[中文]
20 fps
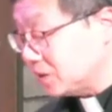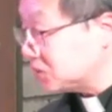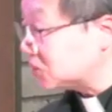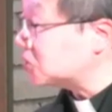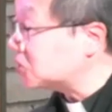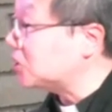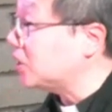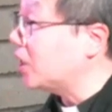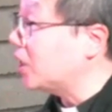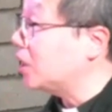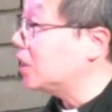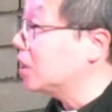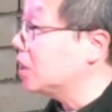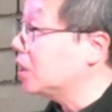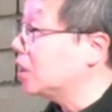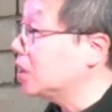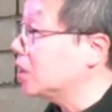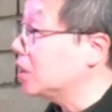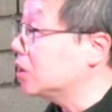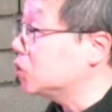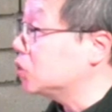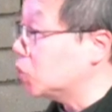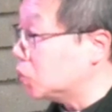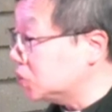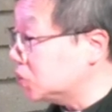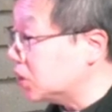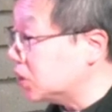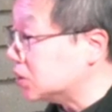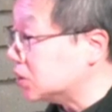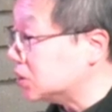这些容
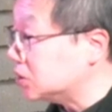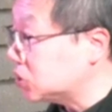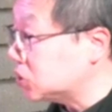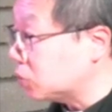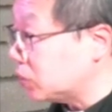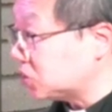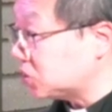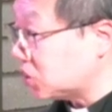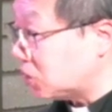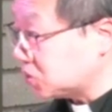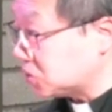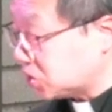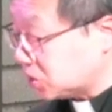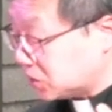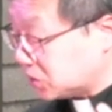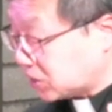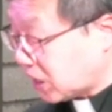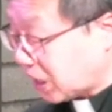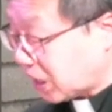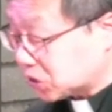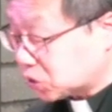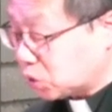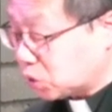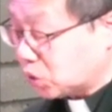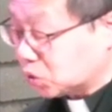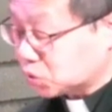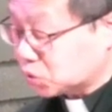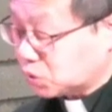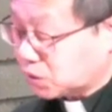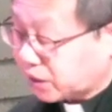忍就会造成大错
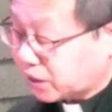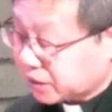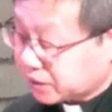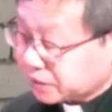出来。